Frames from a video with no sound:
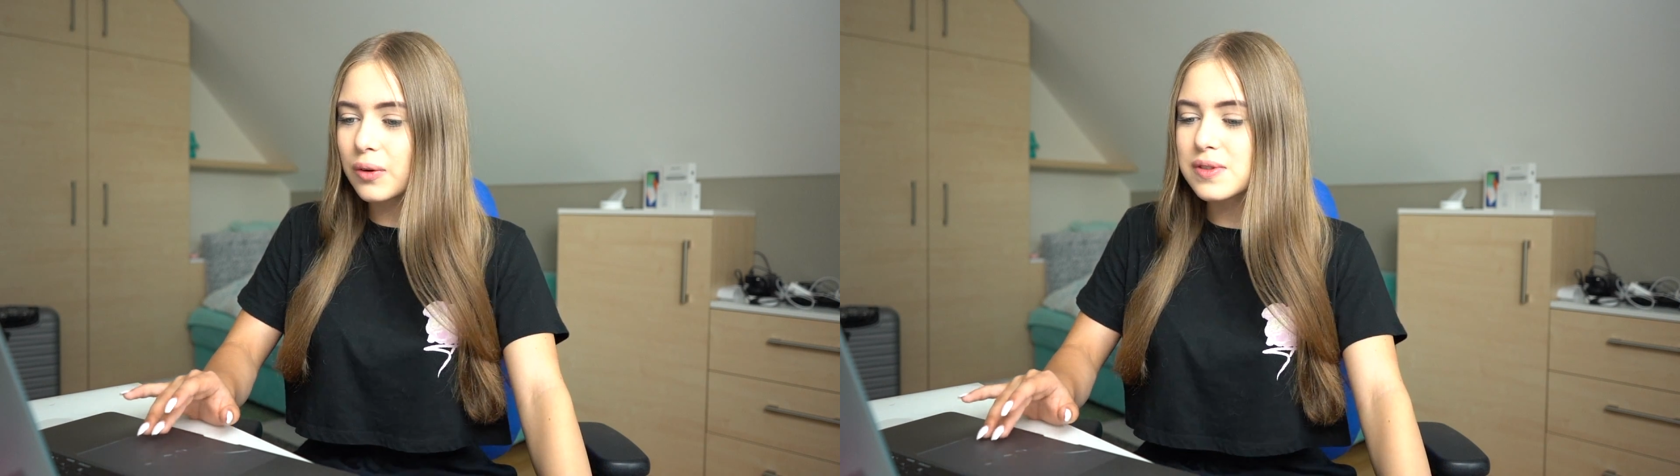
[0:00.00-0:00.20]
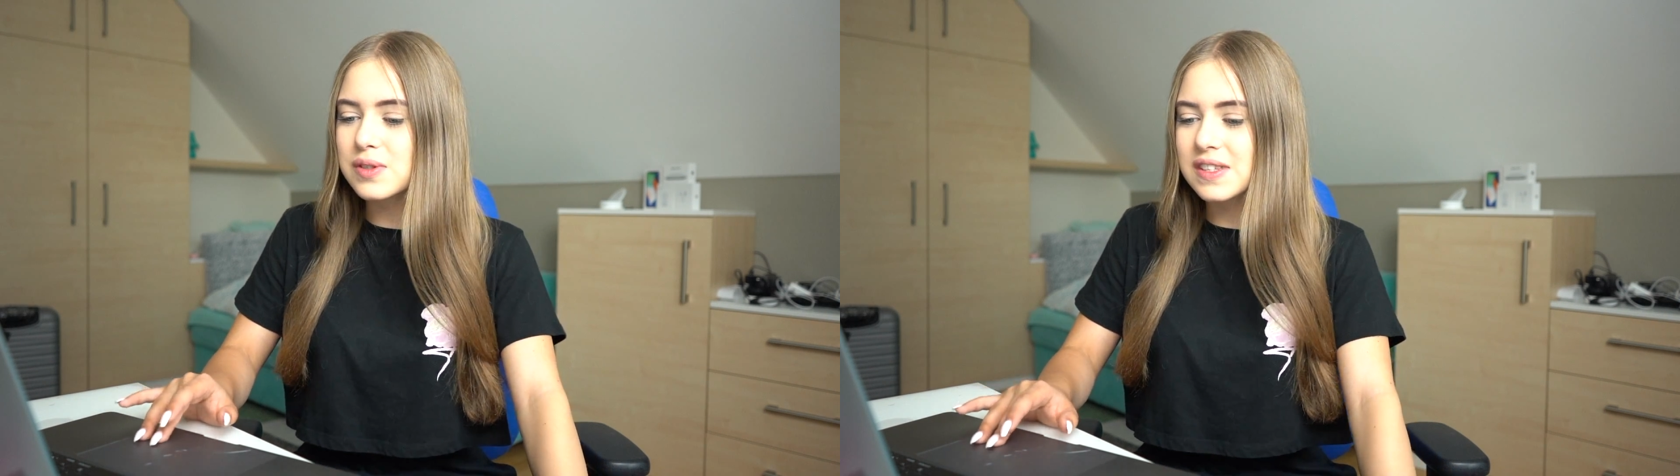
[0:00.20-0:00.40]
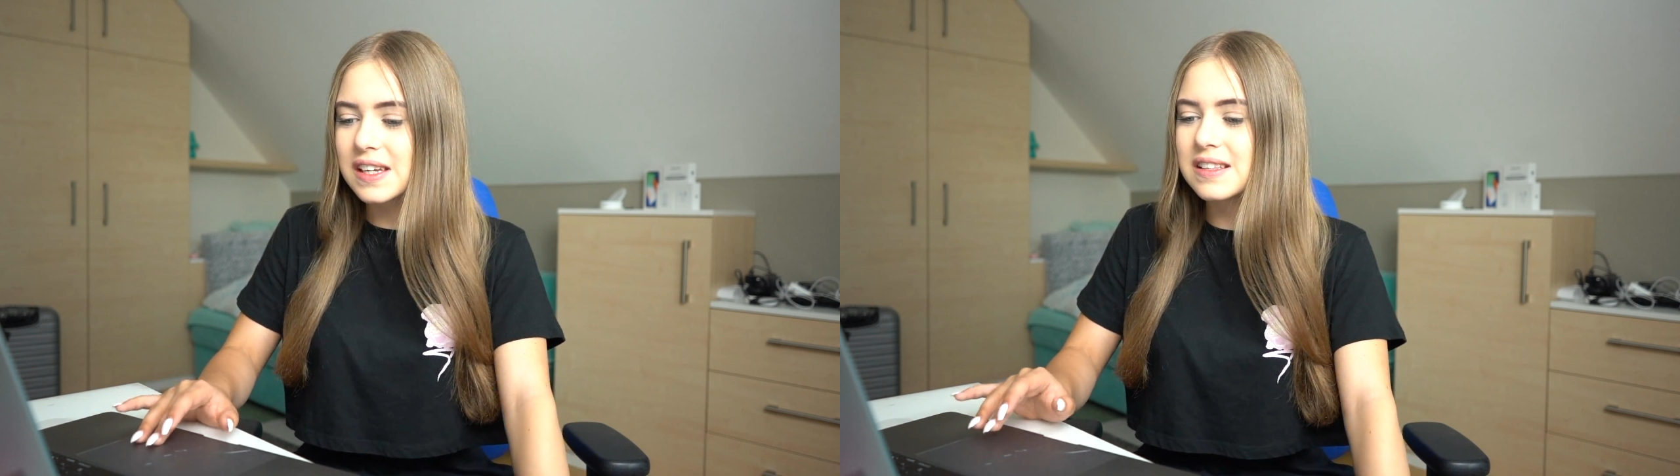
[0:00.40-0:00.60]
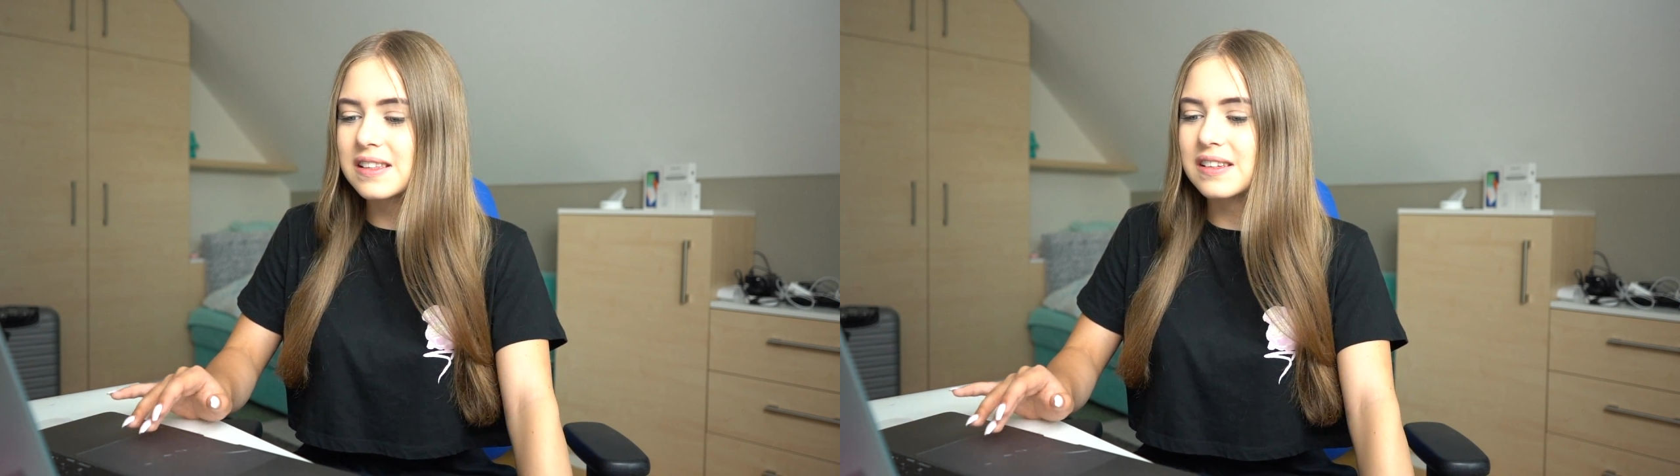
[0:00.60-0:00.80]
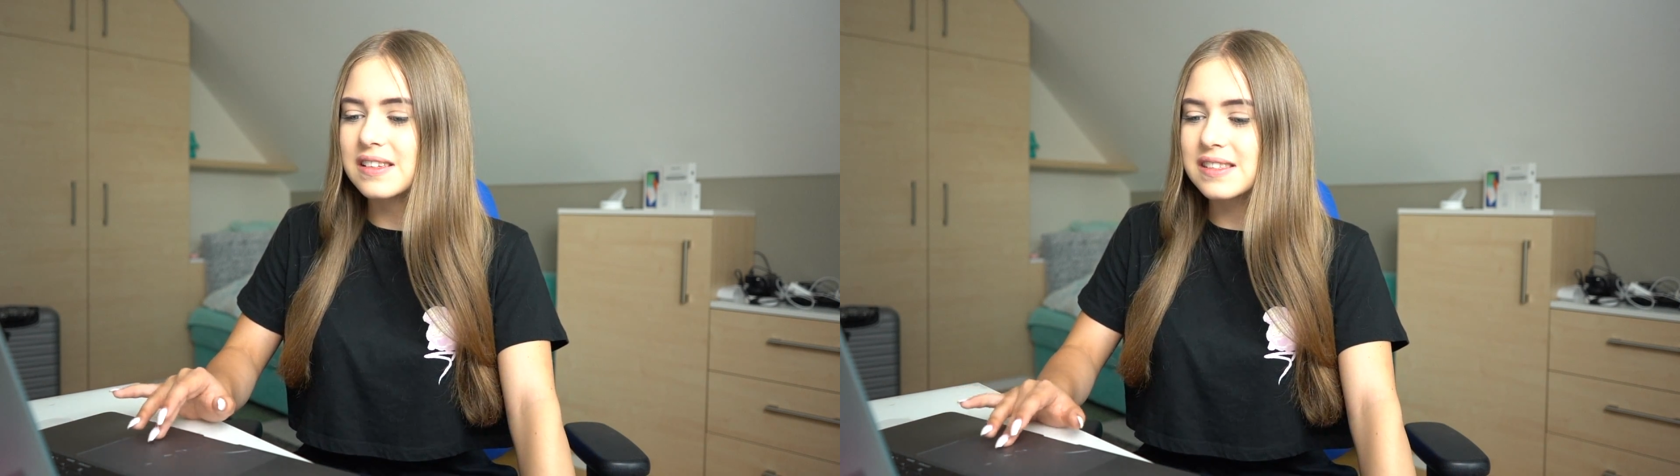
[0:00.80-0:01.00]
oft zu
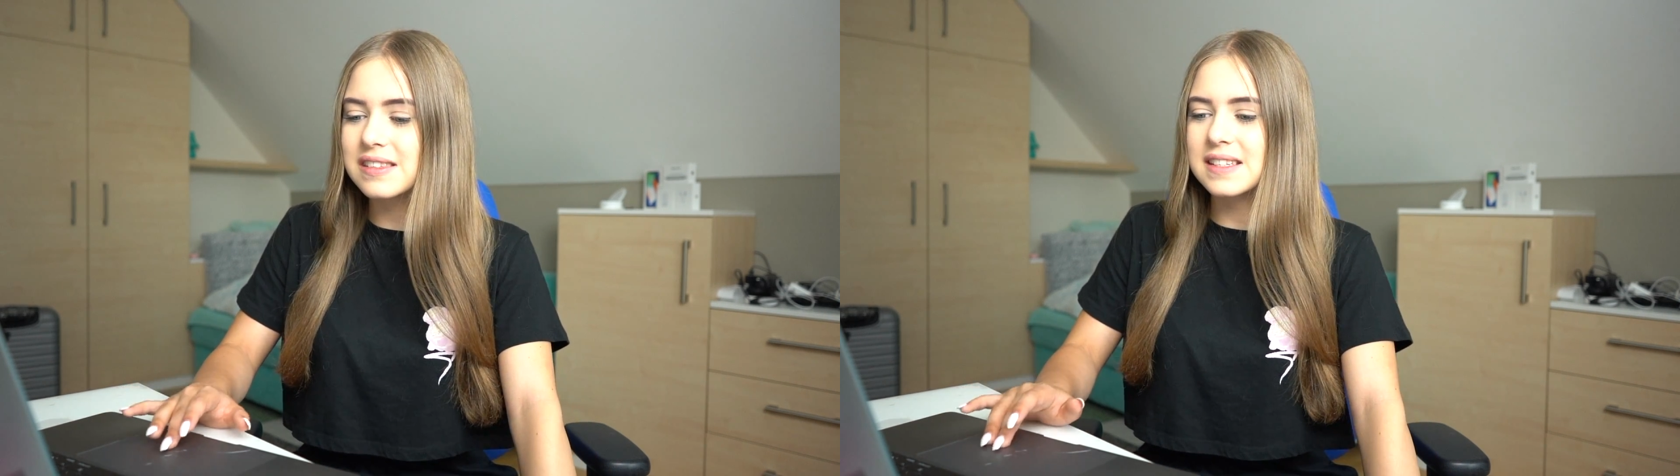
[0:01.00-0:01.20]
sehen ist,